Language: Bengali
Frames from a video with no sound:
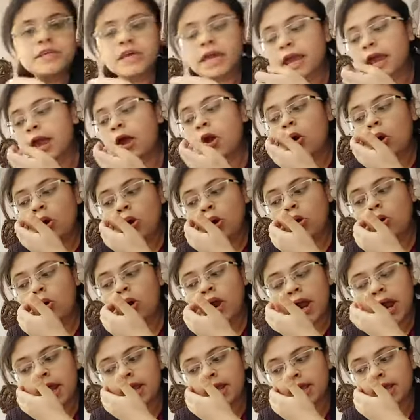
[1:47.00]
যে
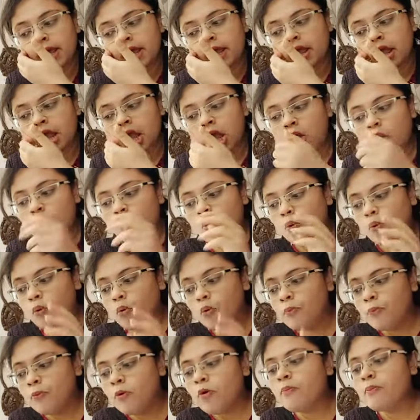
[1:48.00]
অলঙ্কারে
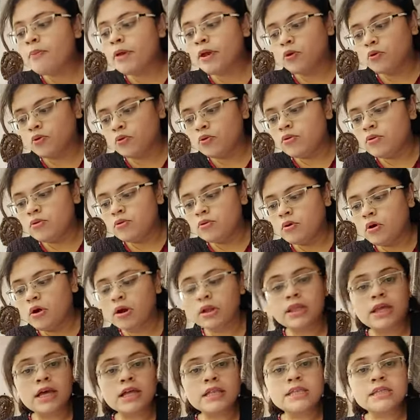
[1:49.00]
উপমেয়
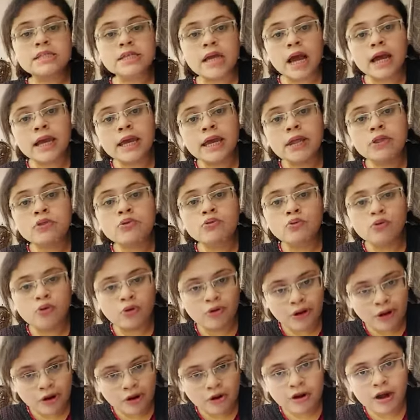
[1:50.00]
অর্থাৎ যাকে
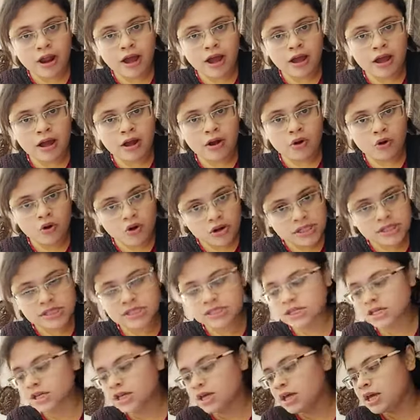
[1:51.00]
তুলনা করা
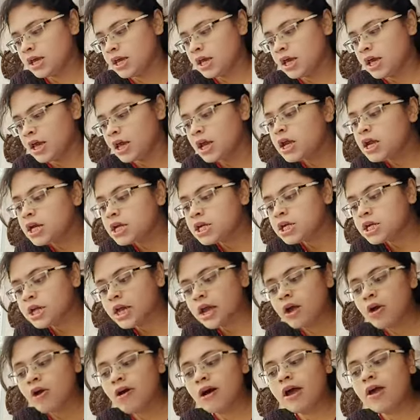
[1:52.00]
হচ্ছে
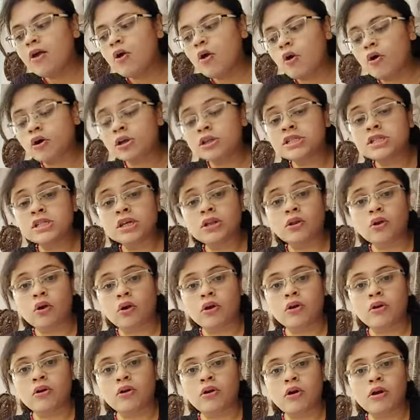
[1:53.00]
সে হয়
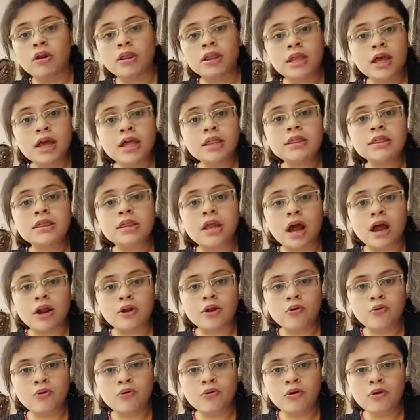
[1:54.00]
অচেতন অর্থাৎ তার
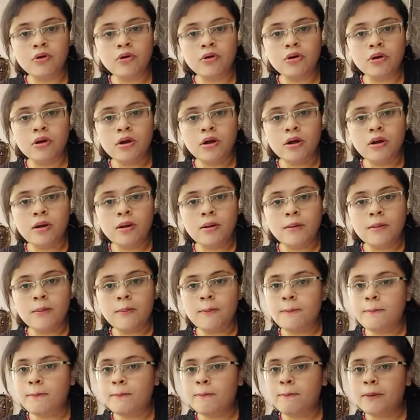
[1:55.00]
কোনো
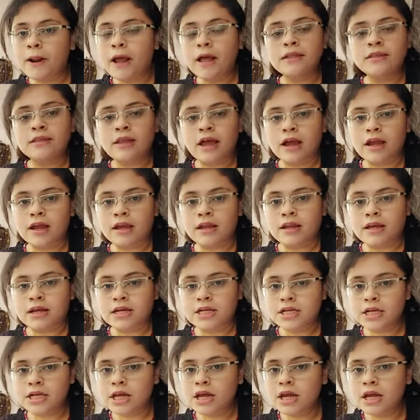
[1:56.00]
প্রাণ থাকে না
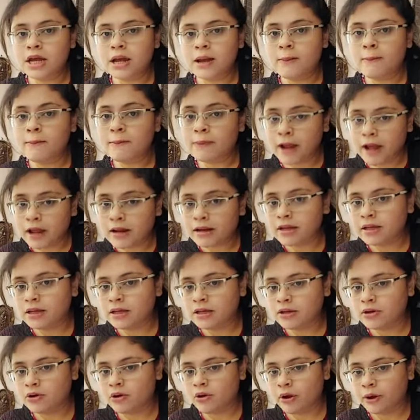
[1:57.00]
সে
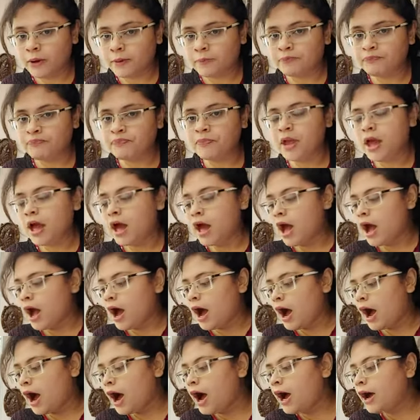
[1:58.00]
প্রাণহীন হয়
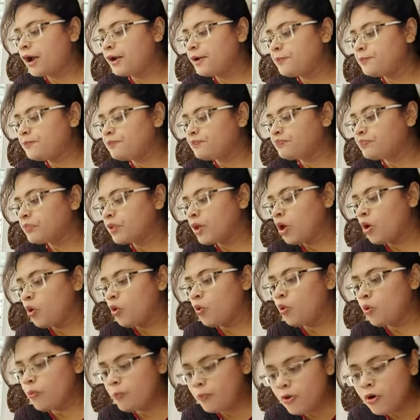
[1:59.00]
আর
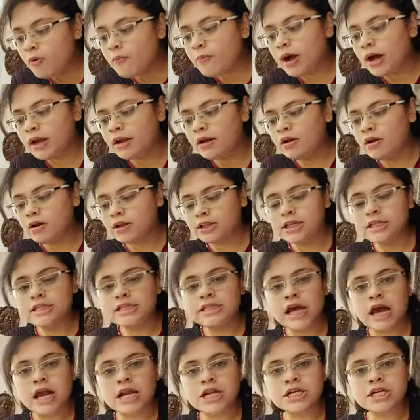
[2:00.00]
উপমান অর্থাৎ
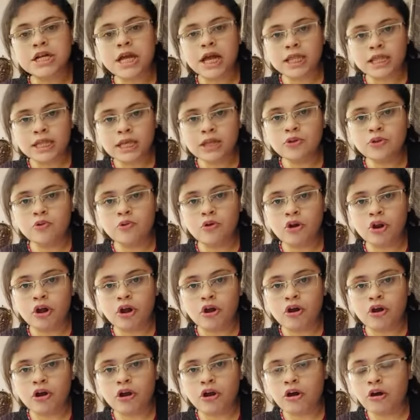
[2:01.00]
যার সাথে তুলনা
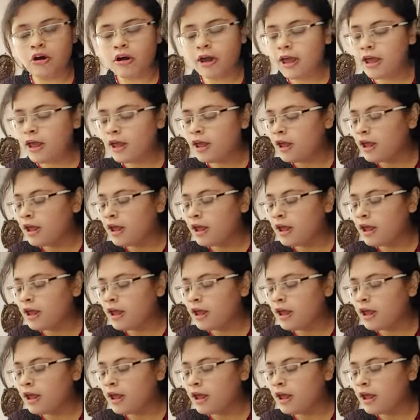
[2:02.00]
করা হয়